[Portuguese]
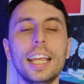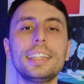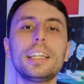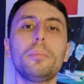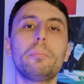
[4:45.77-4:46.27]
e
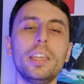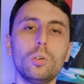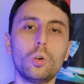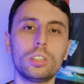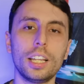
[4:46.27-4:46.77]
também
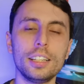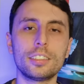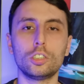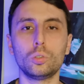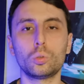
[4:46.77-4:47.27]
o
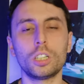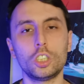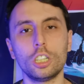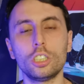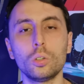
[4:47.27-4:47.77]
roteirista junto a
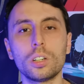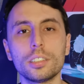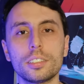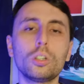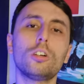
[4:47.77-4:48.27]
George
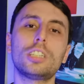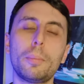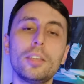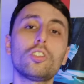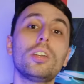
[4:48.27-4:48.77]
Lucas do que eu já
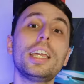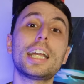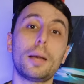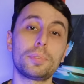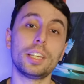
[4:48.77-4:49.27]
mencionei
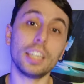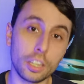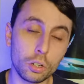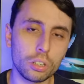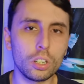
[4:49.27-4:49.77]
Captain
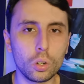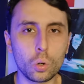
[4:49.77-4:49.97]
EO,